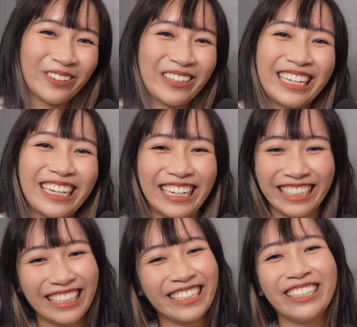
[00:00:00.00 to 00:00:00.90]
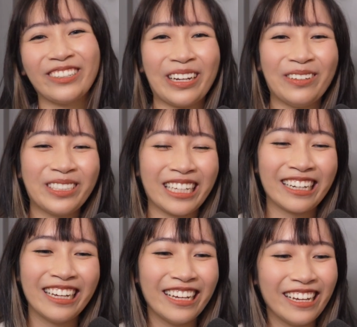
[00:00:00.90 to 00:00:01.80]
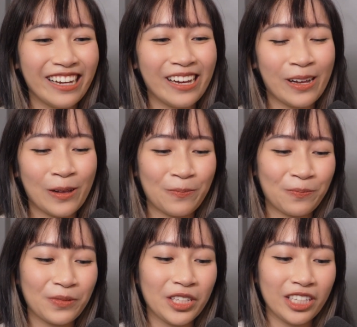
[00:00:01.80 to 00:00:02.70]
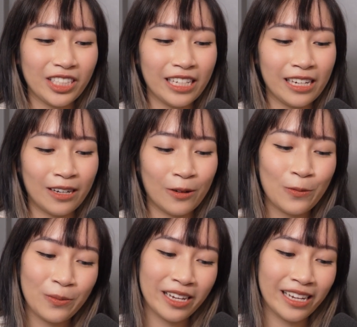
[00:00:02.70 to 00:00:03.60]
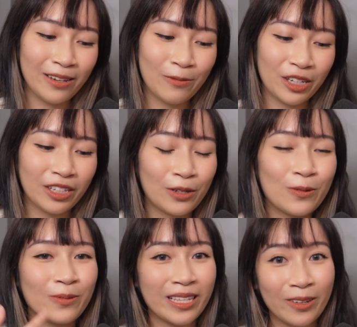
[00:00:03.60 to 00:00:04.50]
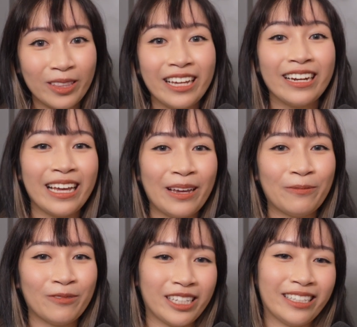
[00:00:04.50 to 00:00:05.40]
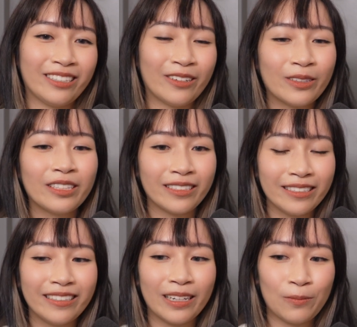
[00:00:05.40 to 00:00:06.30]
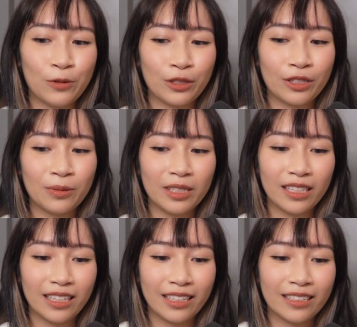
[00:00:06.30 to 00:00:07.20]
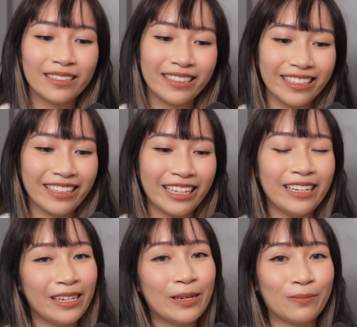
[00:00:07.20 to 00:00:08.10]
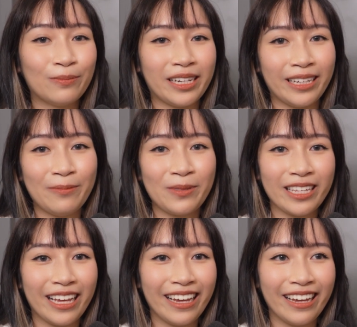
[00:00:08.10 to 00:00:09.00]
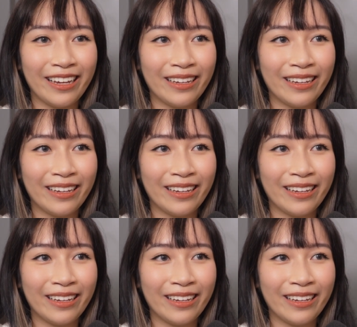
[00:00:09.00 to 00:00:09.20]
với cả năng lượng của em chăng. Uh, nên là hôm đấy mọi người cũng gieo tên em, và nó thực sự là một trong những cái kỷ niệm mà em sẽ